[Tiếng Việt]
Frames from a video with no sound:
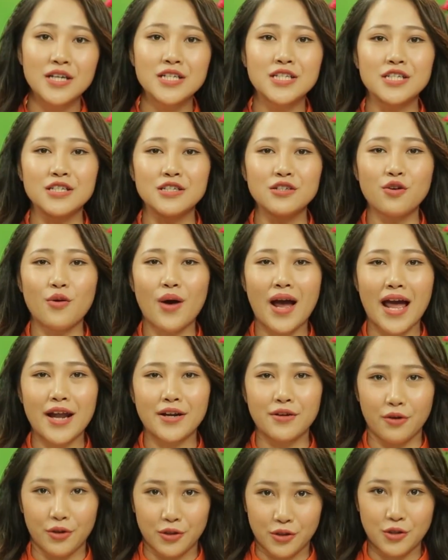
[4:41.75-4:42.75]
trưởng khoa
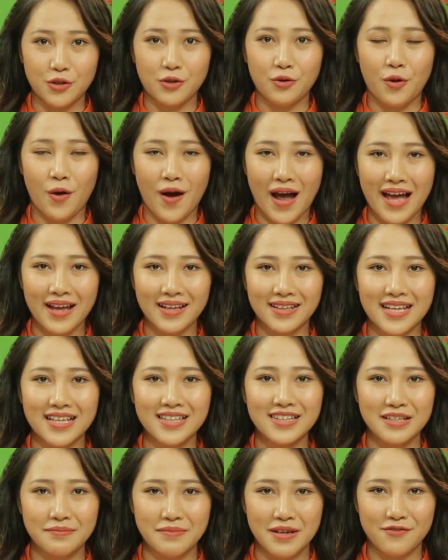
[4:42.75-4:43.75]
nội tiêu hóa
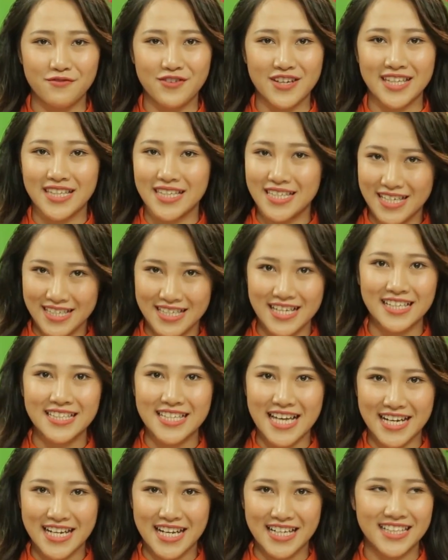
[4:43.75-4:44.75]
đến từ Bệnh viện Nhân dân
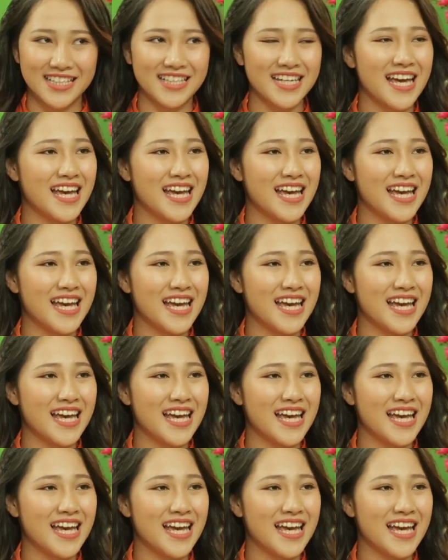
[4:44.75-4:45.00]
Gia Định.